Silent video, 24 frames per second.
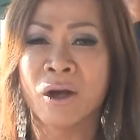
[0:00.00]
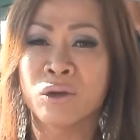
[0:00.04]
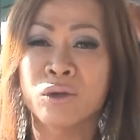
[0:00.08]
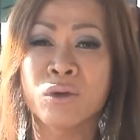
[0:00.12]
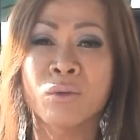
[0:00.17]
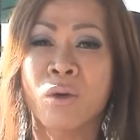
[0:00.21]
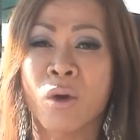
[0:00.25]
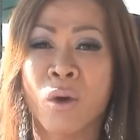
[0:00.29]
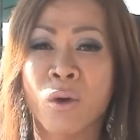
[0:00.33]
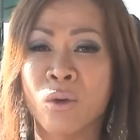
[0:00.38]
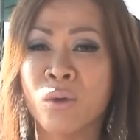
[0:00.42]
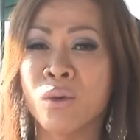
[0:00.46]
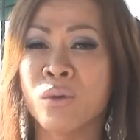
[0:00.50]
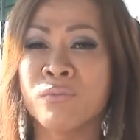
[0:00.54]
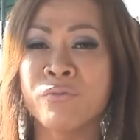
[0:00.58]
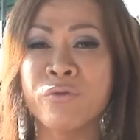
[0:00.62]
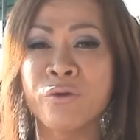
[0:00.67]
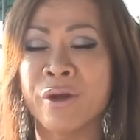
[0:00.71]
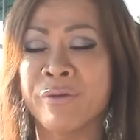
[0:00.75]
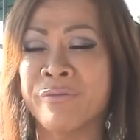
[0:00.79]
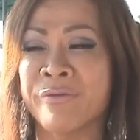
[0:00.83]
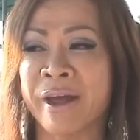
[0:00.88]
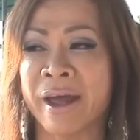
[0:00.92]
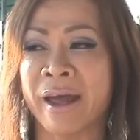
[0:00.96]
chúc cô luôn
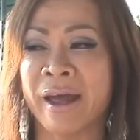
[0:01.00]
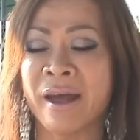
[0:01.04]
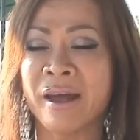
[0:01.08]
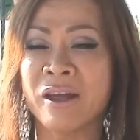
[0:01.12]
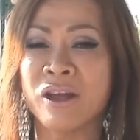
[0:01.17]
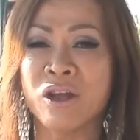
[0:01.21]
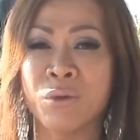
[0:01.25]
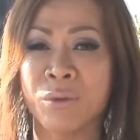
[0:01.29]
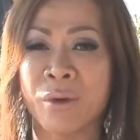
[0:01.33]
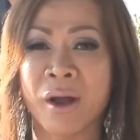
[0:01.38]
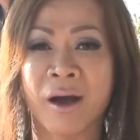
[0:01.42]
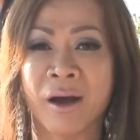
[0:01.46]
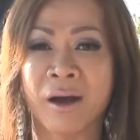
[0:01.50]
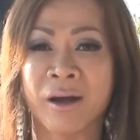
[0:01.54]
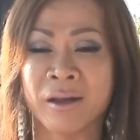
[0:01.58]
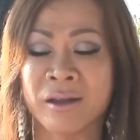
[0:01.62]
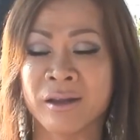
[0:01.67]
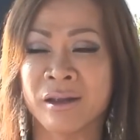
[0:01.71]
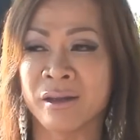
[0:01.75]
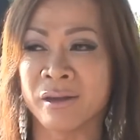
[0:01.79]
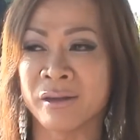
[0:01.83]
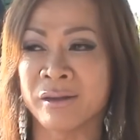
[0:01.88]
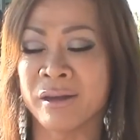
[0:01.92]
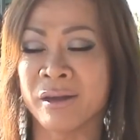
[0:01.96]
vui vẻ yêu đời
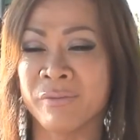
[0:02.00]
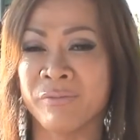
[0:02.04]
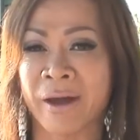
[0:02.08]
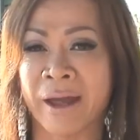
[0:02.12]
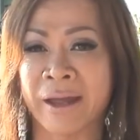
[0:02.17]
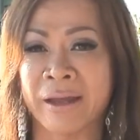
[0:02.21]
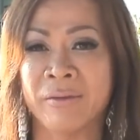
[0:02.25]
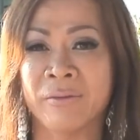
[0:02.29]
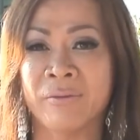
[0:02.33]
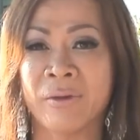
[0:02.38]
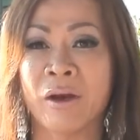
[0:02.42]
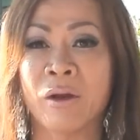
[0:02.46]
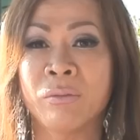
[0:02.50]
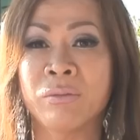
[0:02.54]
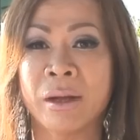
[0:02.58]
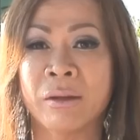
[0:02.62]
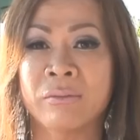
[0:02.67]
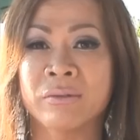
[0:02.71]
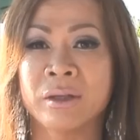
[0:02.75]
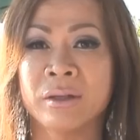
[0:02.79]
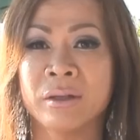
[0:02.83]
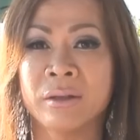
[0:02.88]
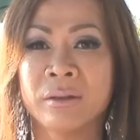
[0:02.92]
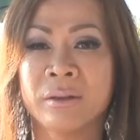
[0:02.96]
như như vậy anh là người
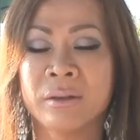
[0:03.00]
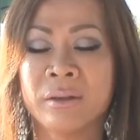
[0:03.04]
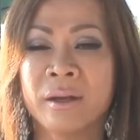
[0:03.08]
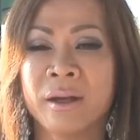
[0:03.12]
gì